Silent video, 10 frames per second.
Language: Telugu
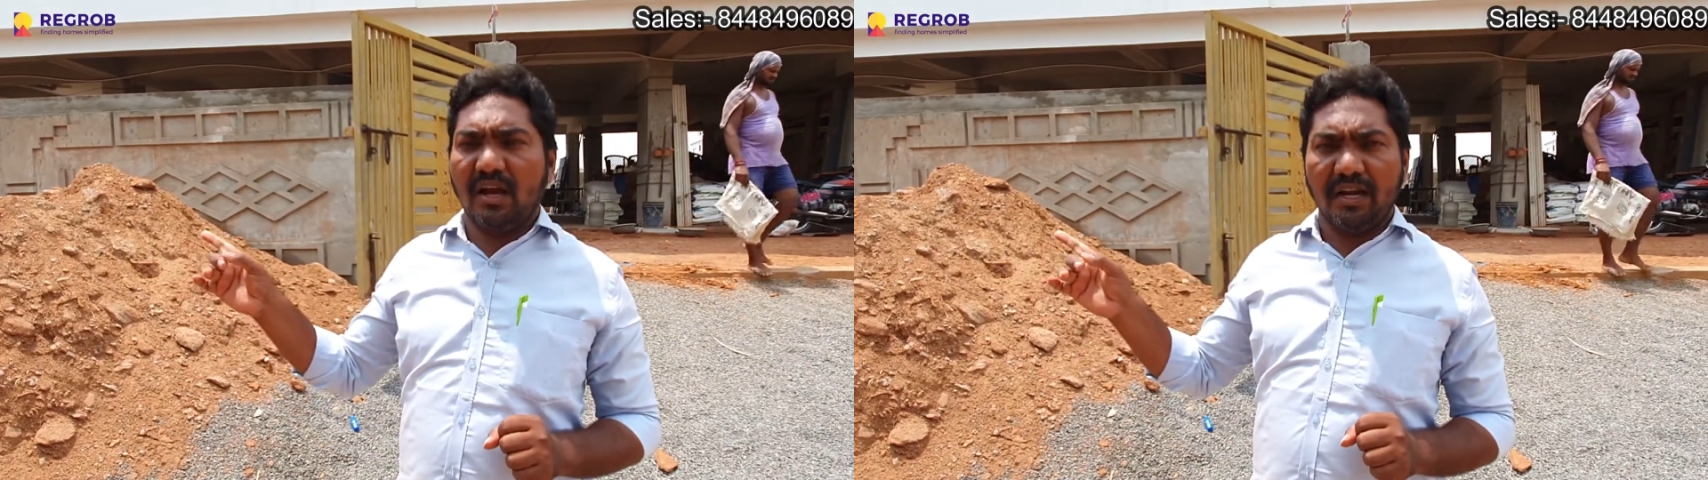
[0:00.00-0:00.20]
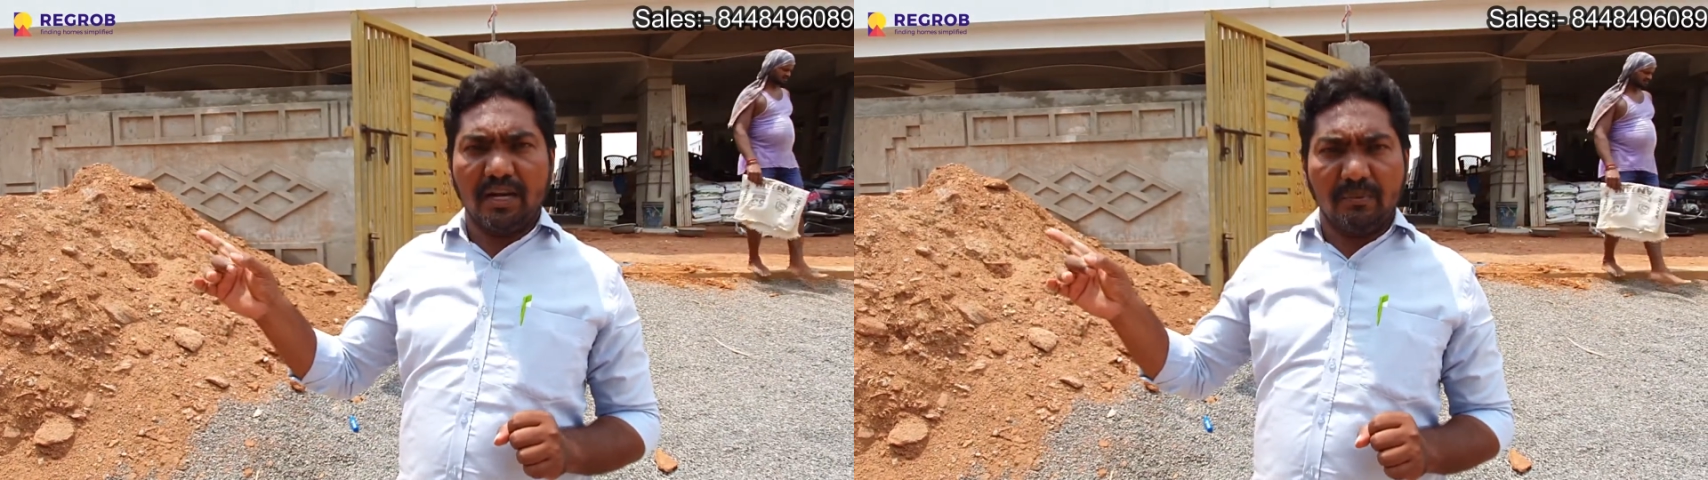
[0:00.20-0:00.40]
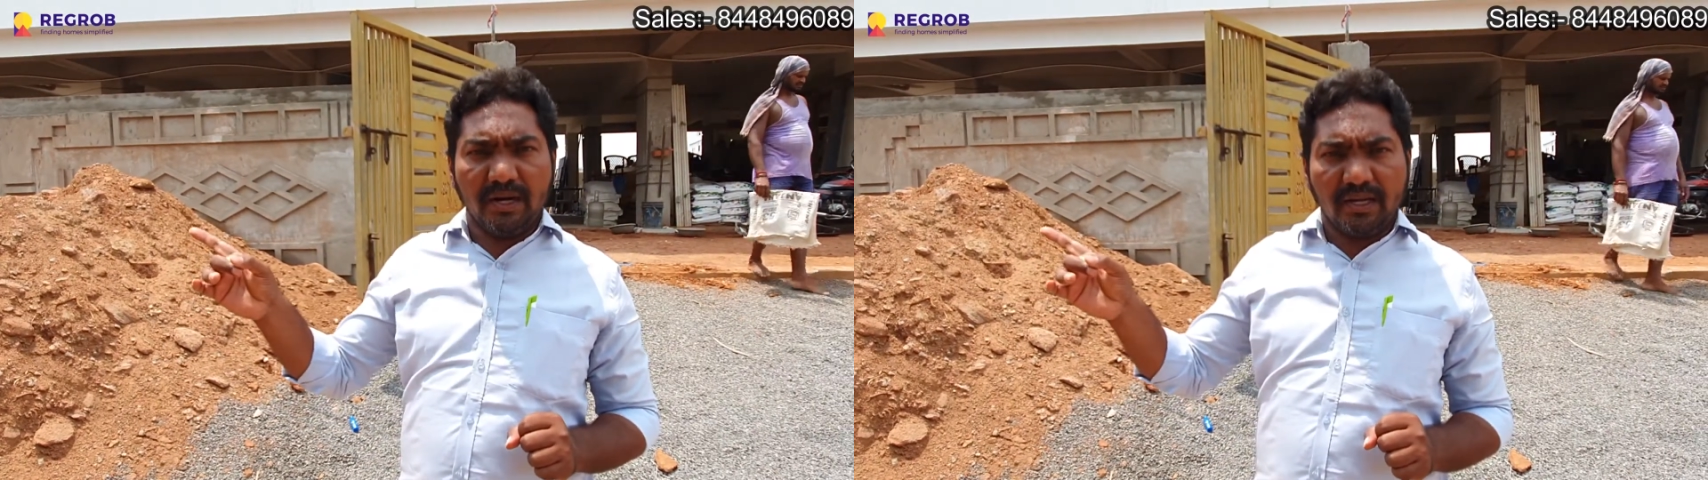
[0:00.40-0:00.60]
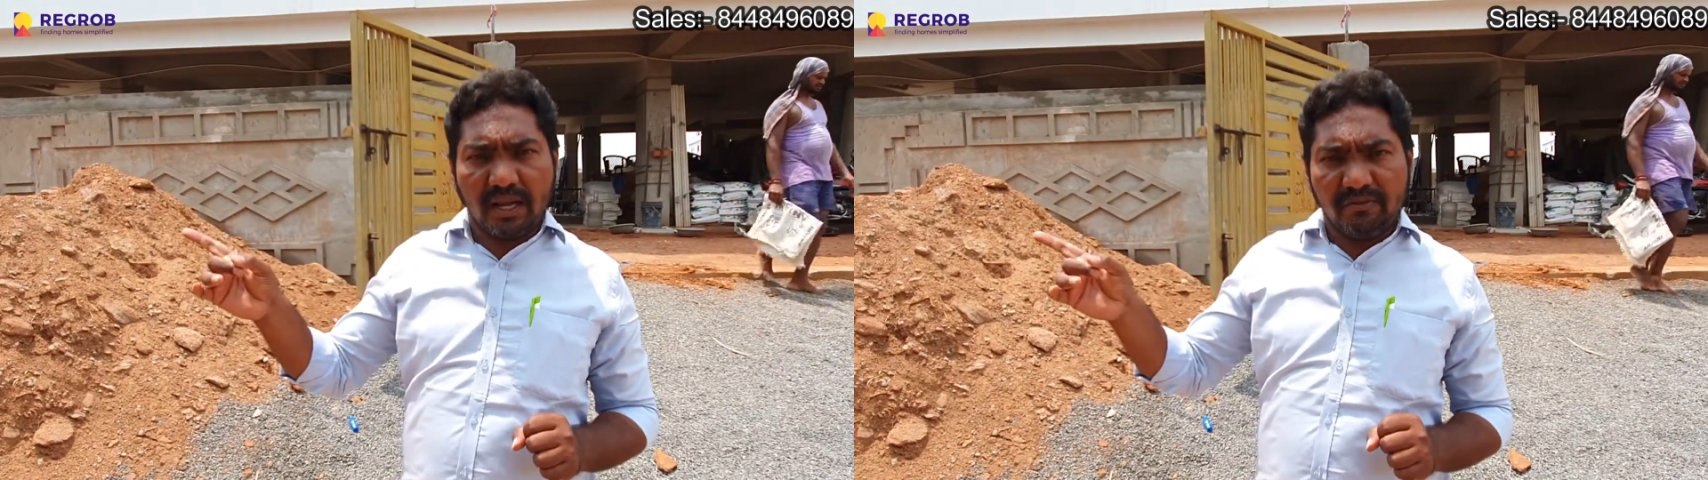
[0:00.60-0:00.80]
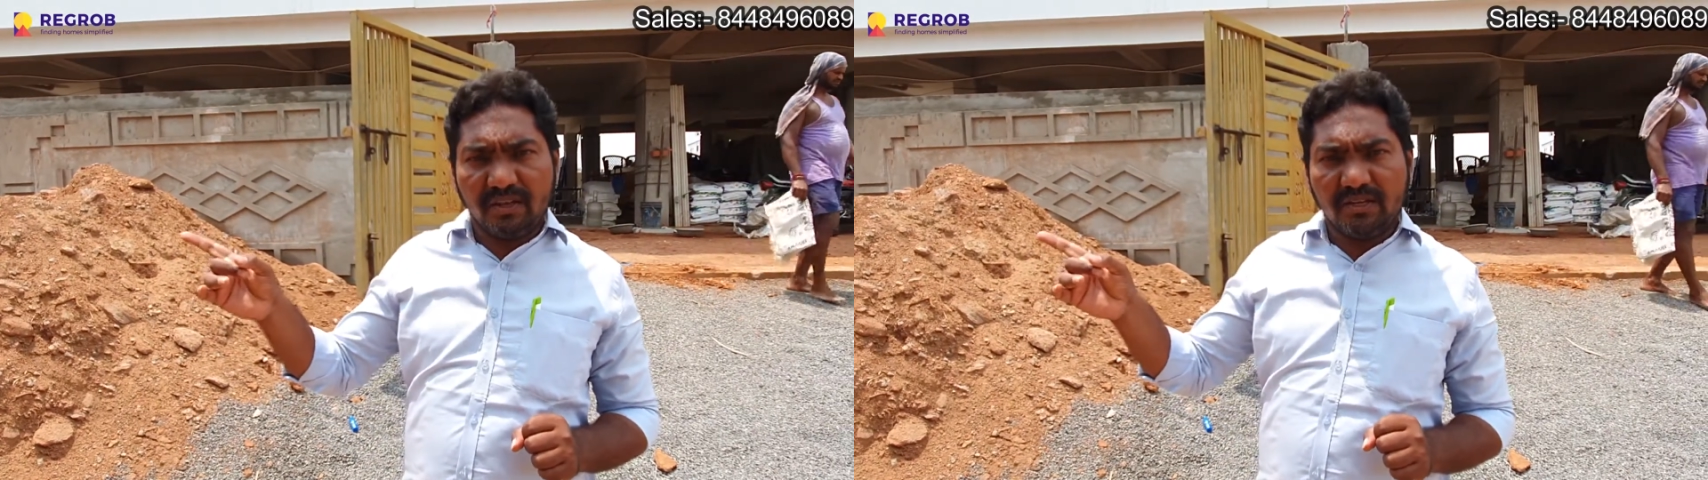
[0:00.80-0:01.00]
హైదరాబాద్
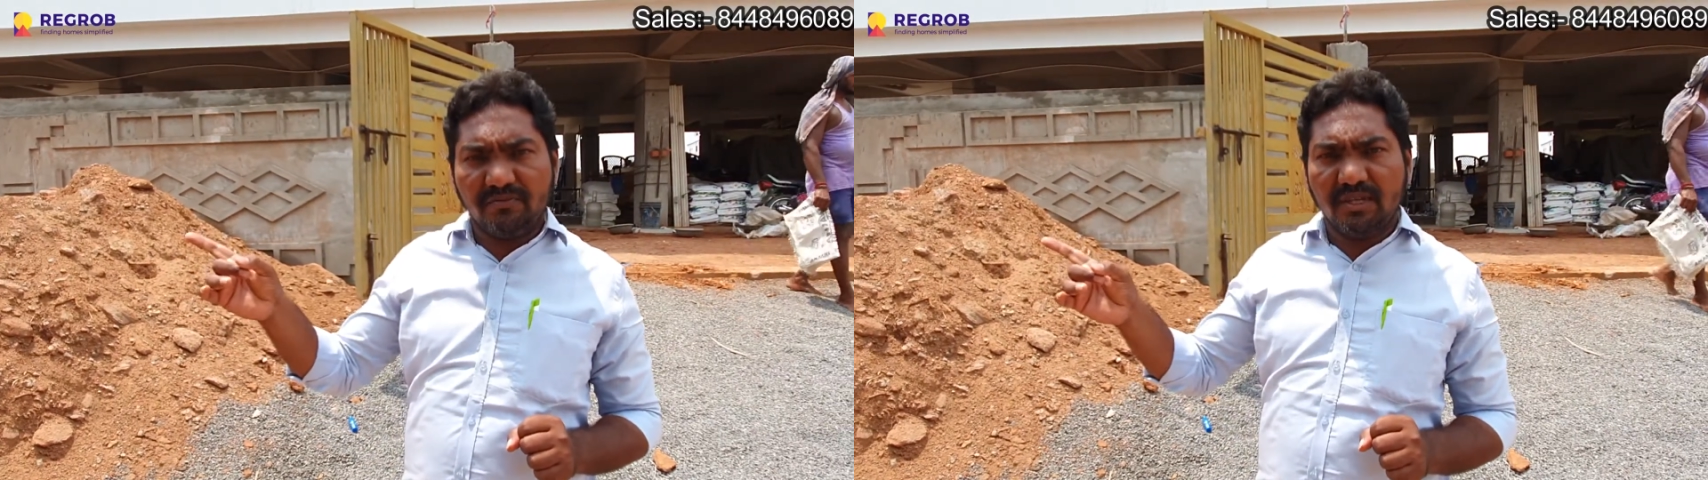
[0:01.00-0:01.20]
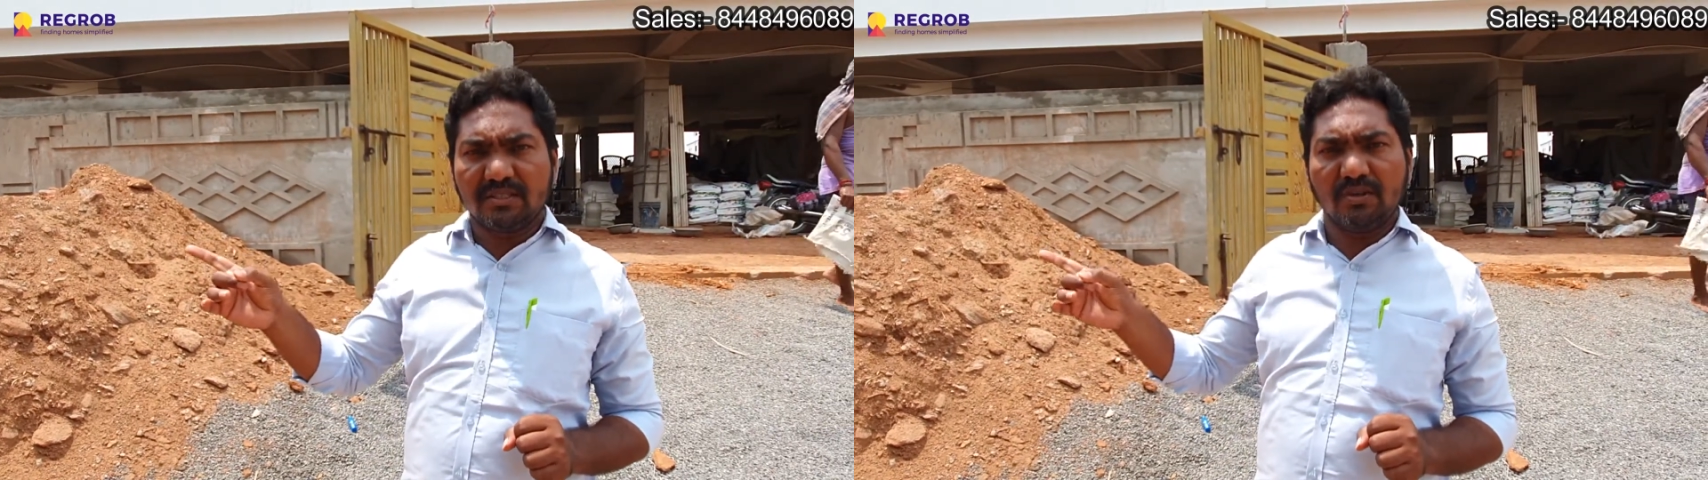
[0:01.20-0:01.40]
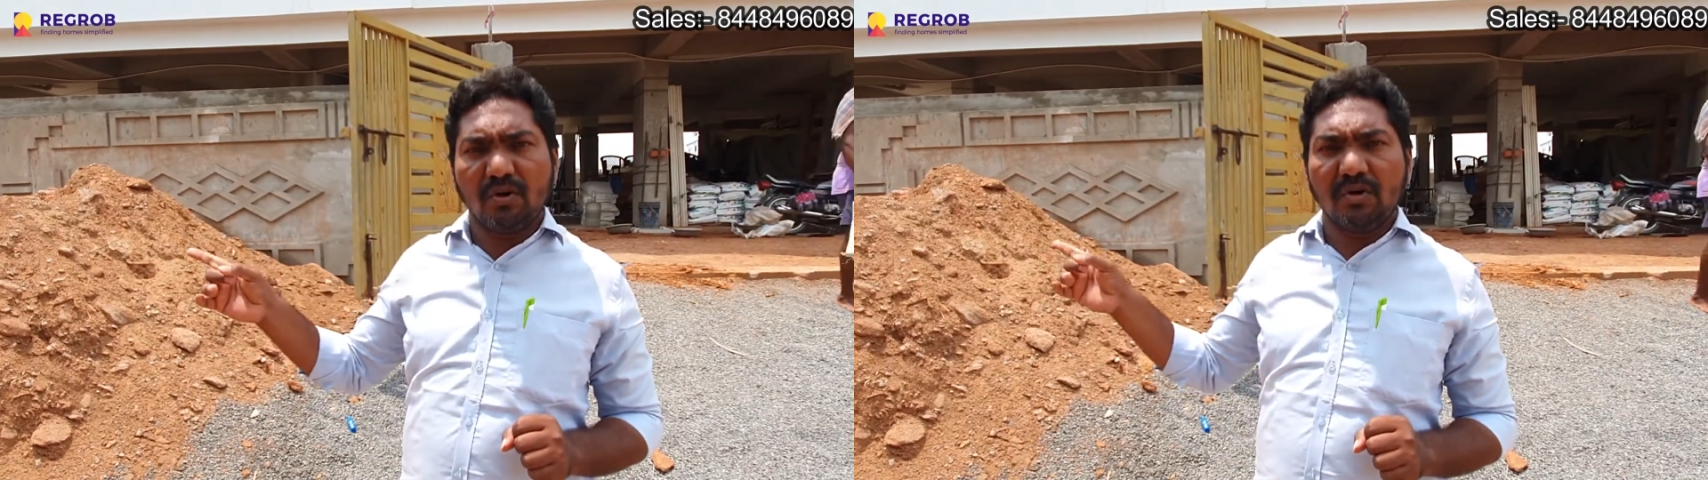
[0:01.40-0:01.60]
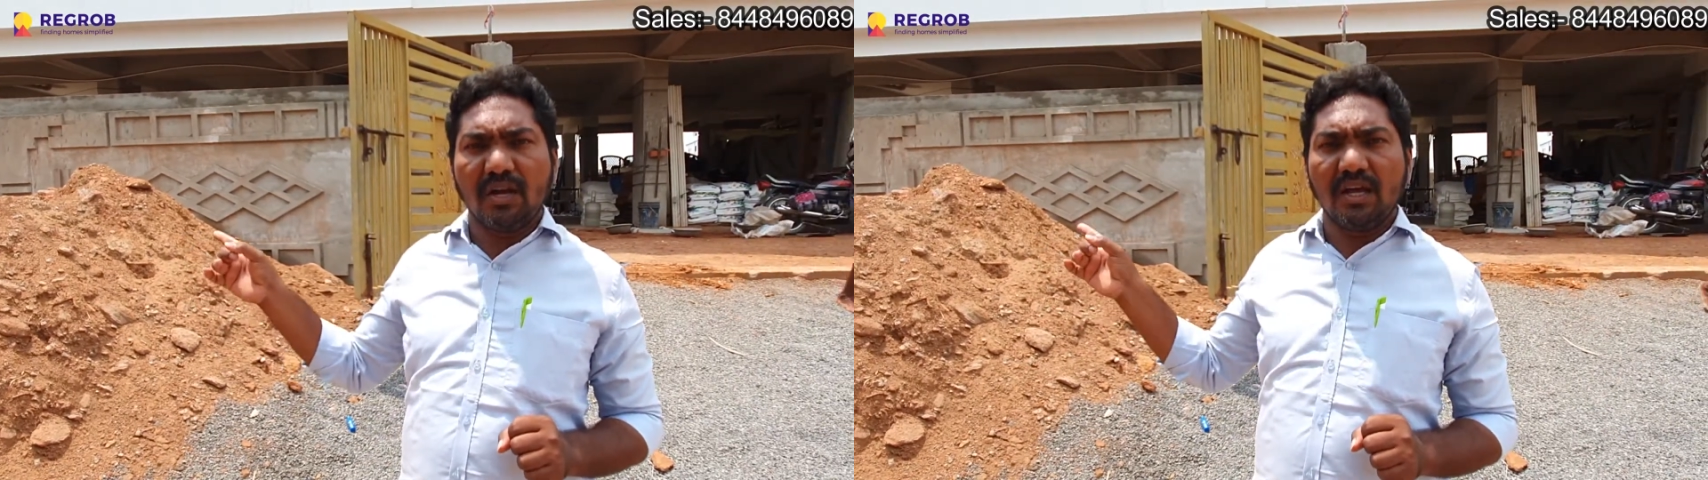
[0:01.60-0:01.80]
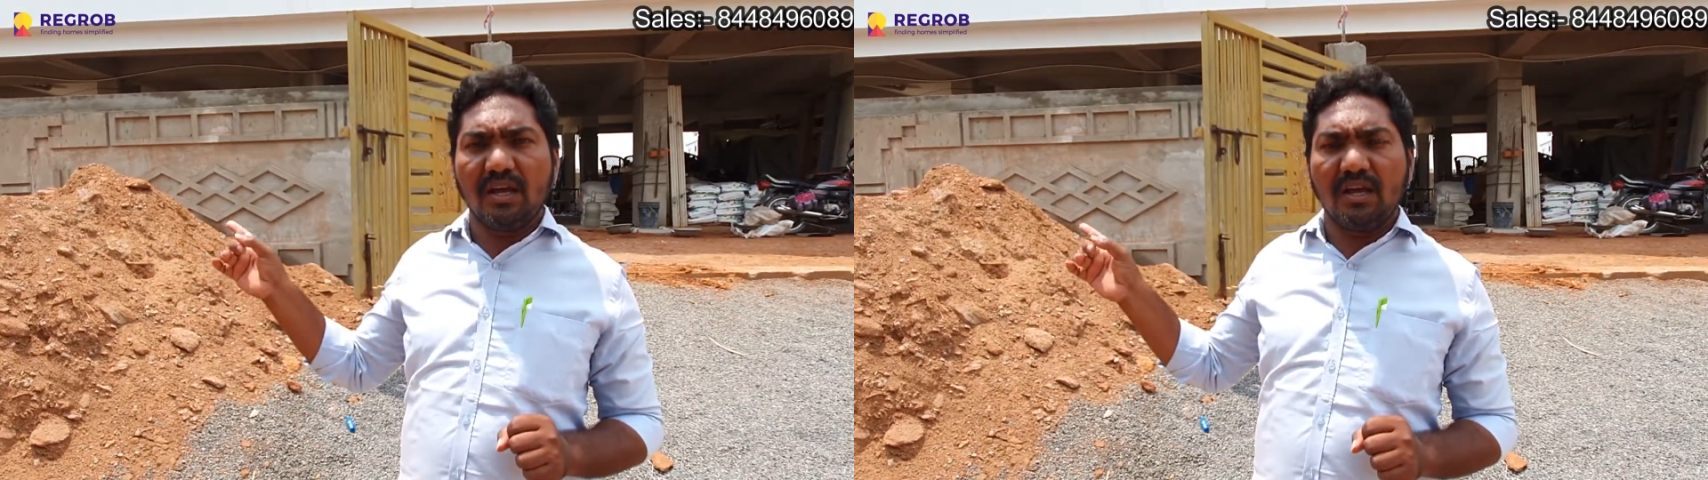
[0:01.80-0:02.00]
హైవేకి ఫేస్లో ఉన్న